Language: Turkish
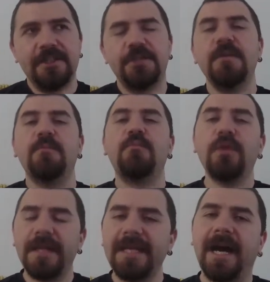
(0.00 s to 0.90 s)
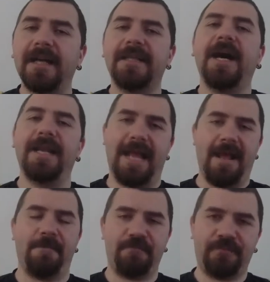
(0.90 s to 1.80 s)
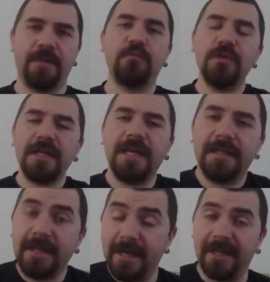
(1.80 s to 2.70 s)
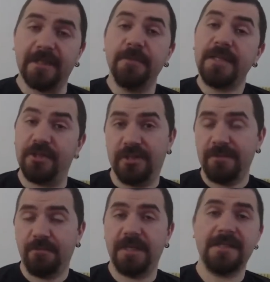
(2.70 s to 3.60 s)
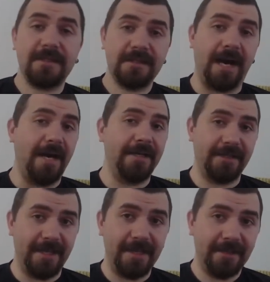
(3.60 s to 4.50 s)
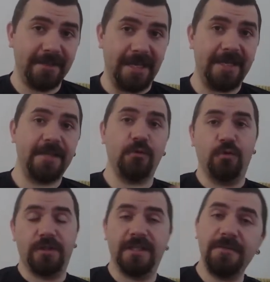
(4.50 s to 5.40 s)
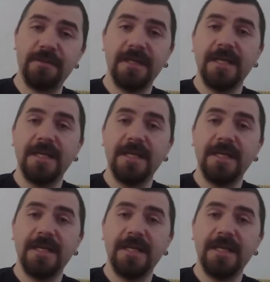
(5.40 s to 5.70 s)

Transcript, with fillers: Şimdi buradaki hata ne? Buradaki hatayı anlamak için biraz tarihte geriye doğru gidip